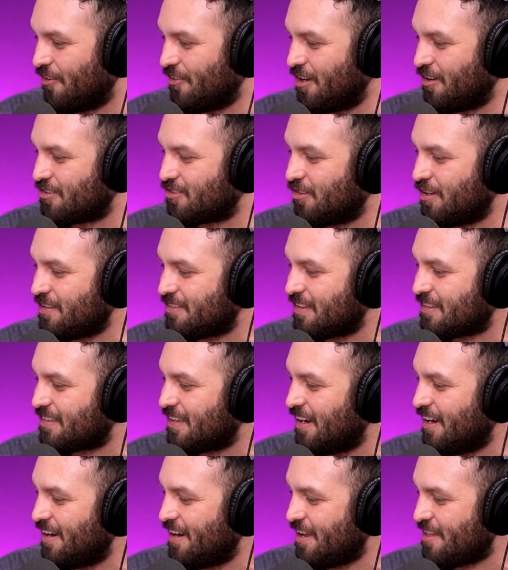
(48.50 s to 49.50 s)
donde los turistas
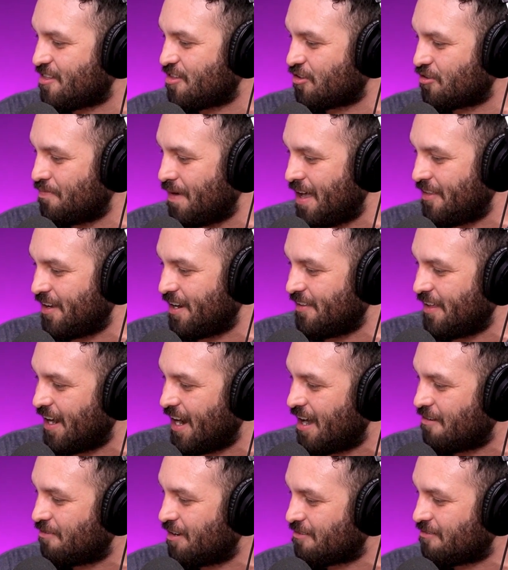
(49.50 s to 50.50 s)
salen hechos madre
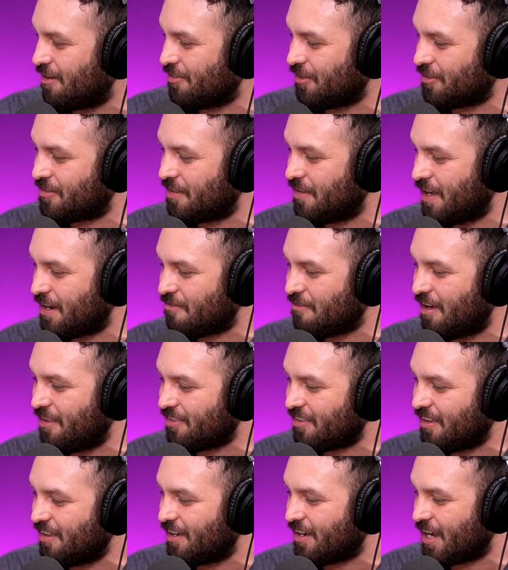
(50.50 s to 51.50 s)
del agua cuando se dan
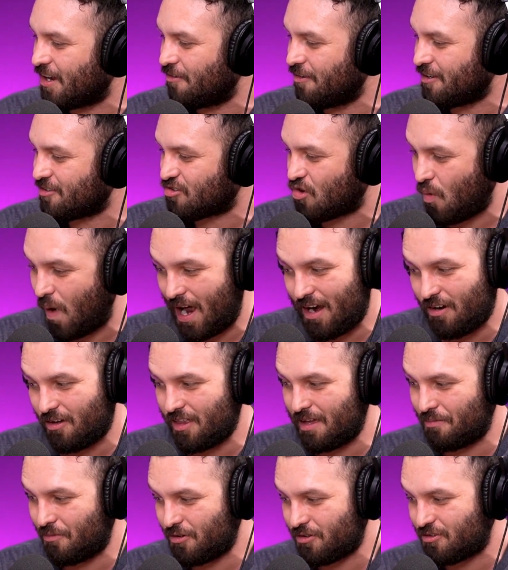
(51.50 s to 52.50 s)
cuenta de que un
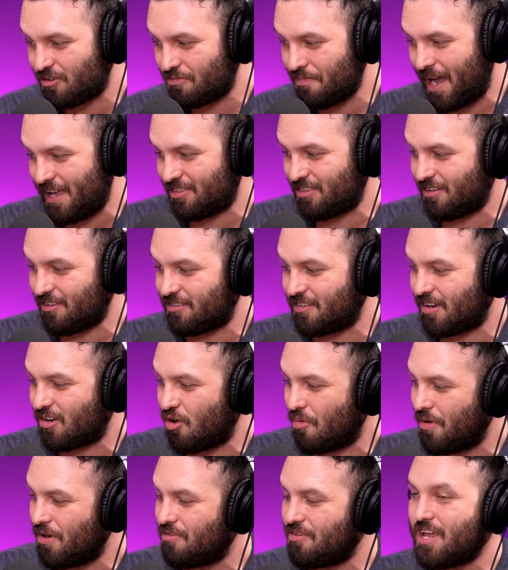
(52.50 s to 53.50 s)
escualo de muchos metros se
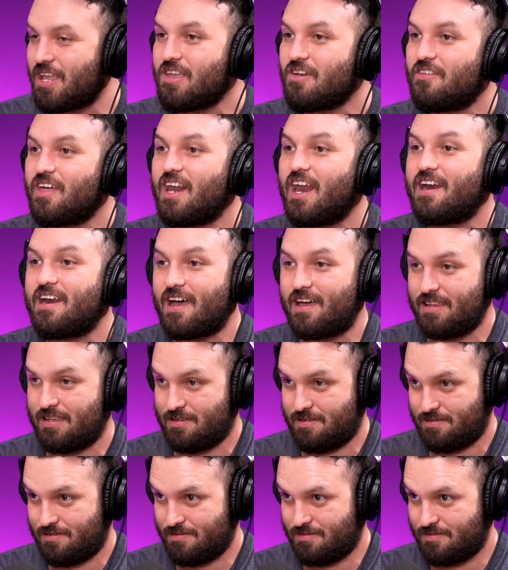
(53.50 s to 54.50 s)
come un niño de la nada.